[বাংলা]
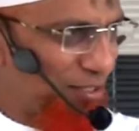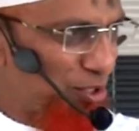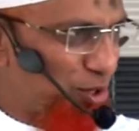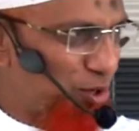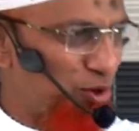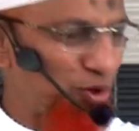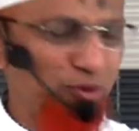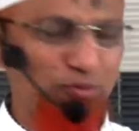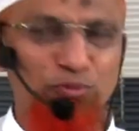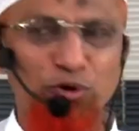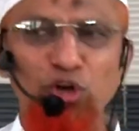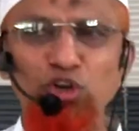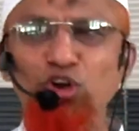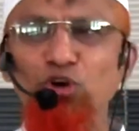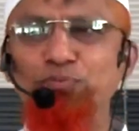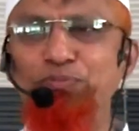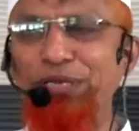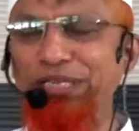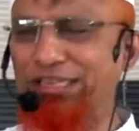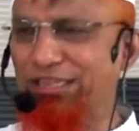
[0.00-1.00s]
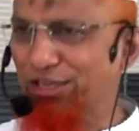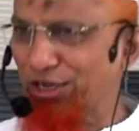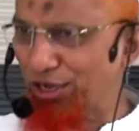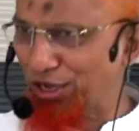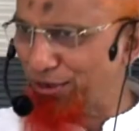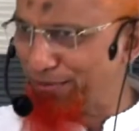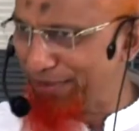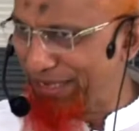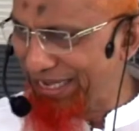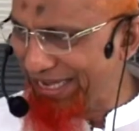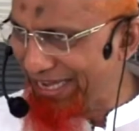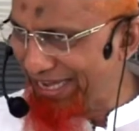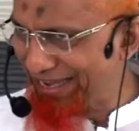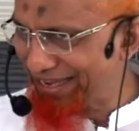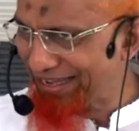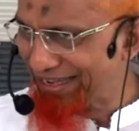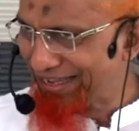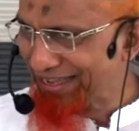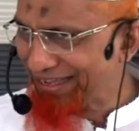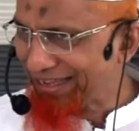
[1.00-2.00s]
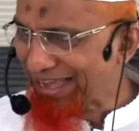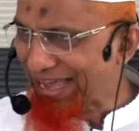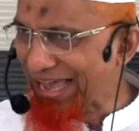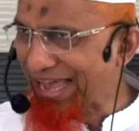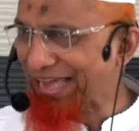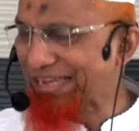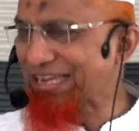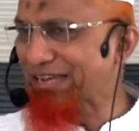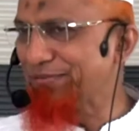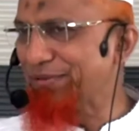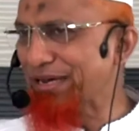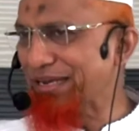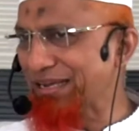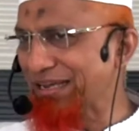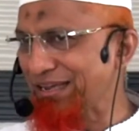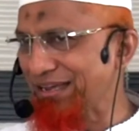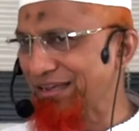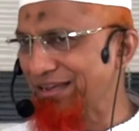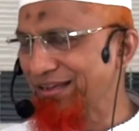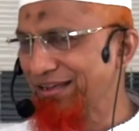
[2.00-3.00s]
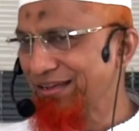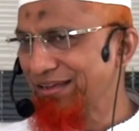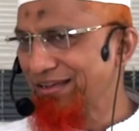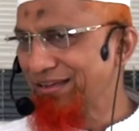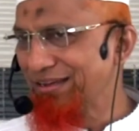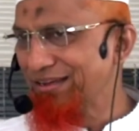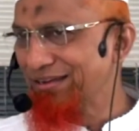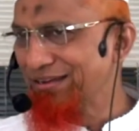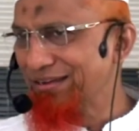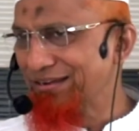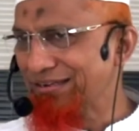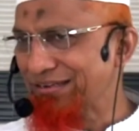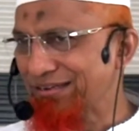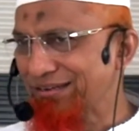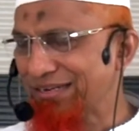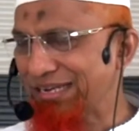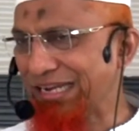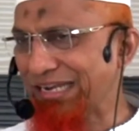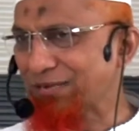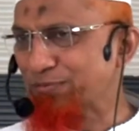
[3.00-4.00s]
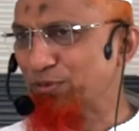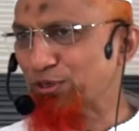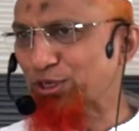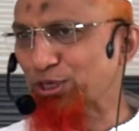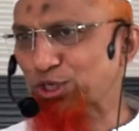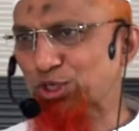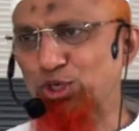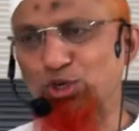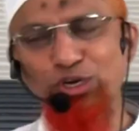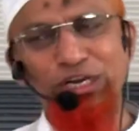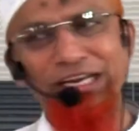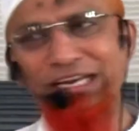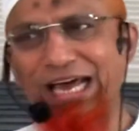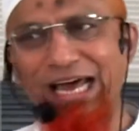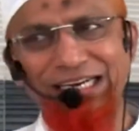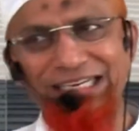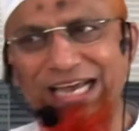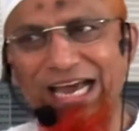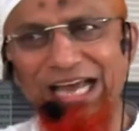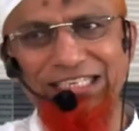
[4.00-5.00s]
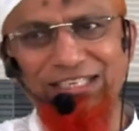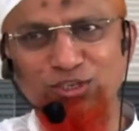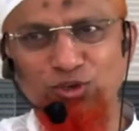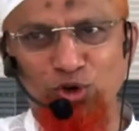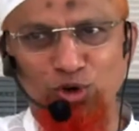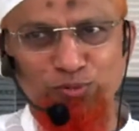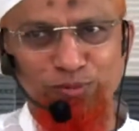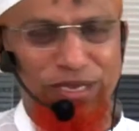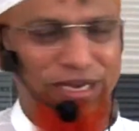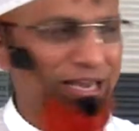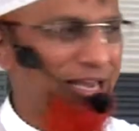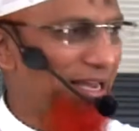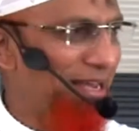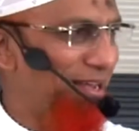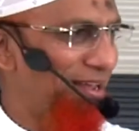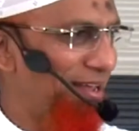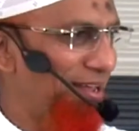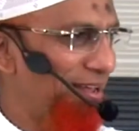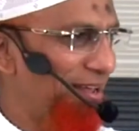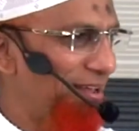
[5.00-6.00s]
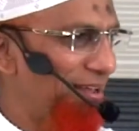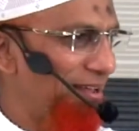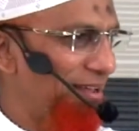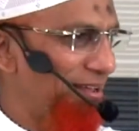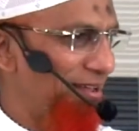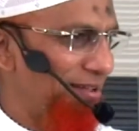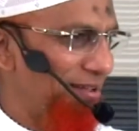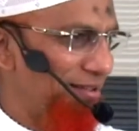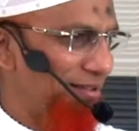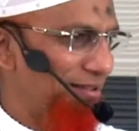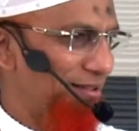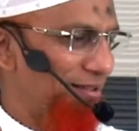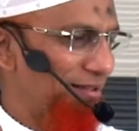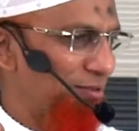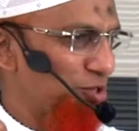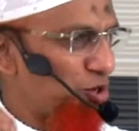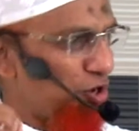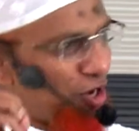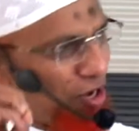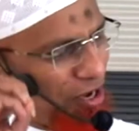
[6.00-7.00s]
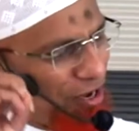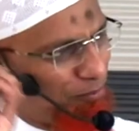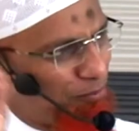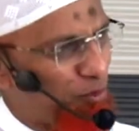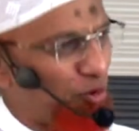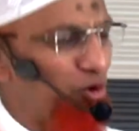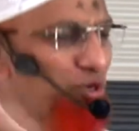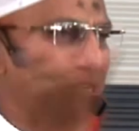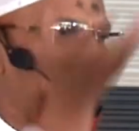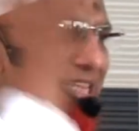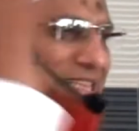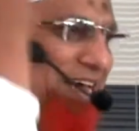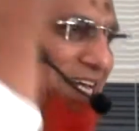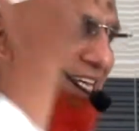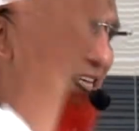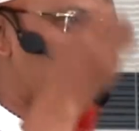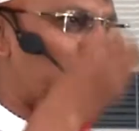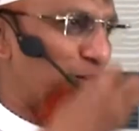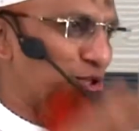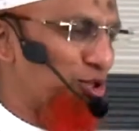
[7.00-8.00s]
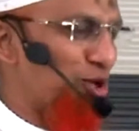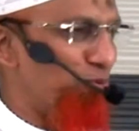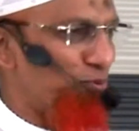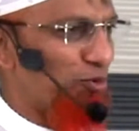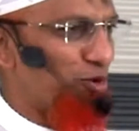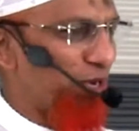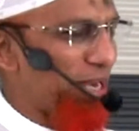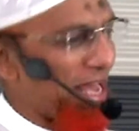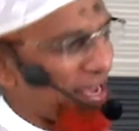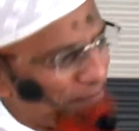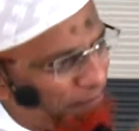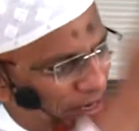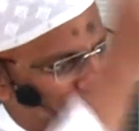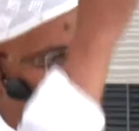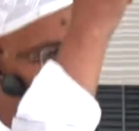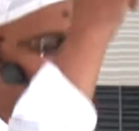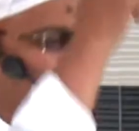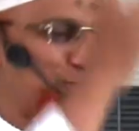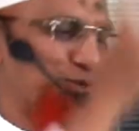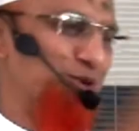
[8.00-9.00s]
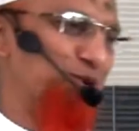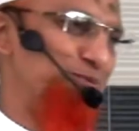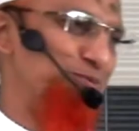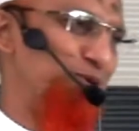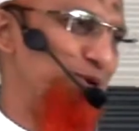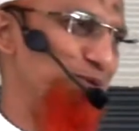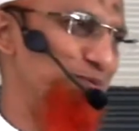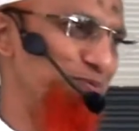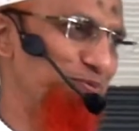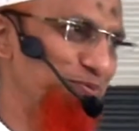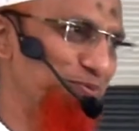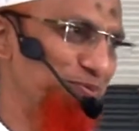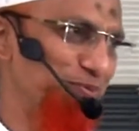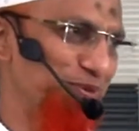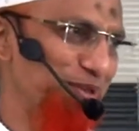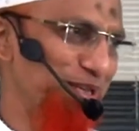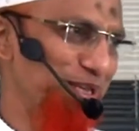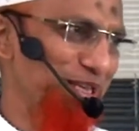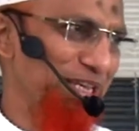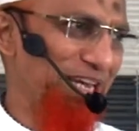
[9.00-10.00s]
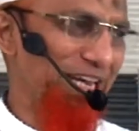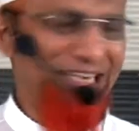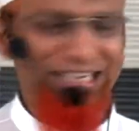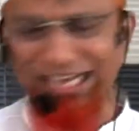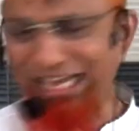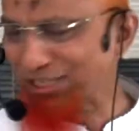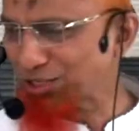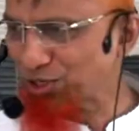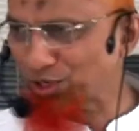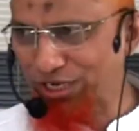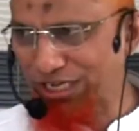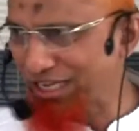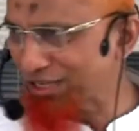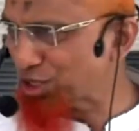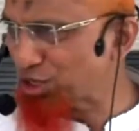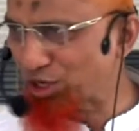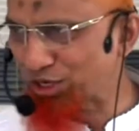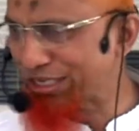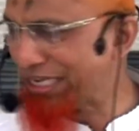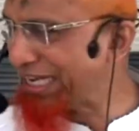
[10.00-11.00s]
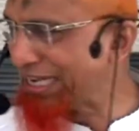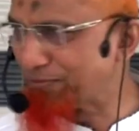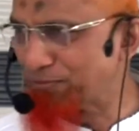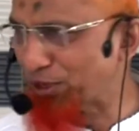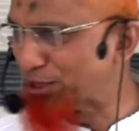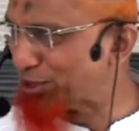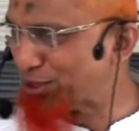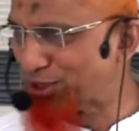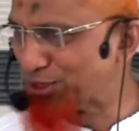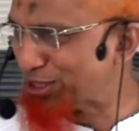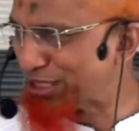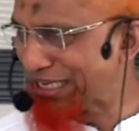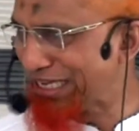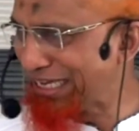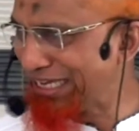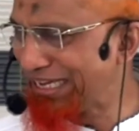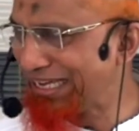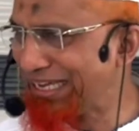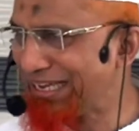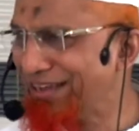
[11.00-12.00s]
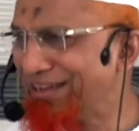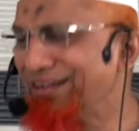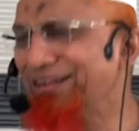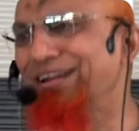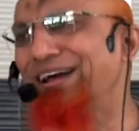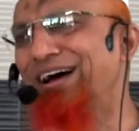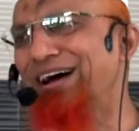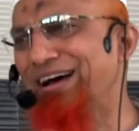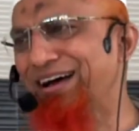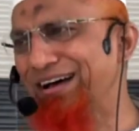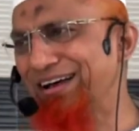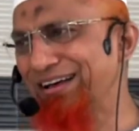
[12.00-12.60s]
যখন বয়োবৃদ্ধ হবে একেবারে ঠিক মতো শরীর আর কাজ করবে না সব দুনিয়াদারি খতম করে একবারে হজ করব। এটা আসলে সঠিক পদ্ধতি না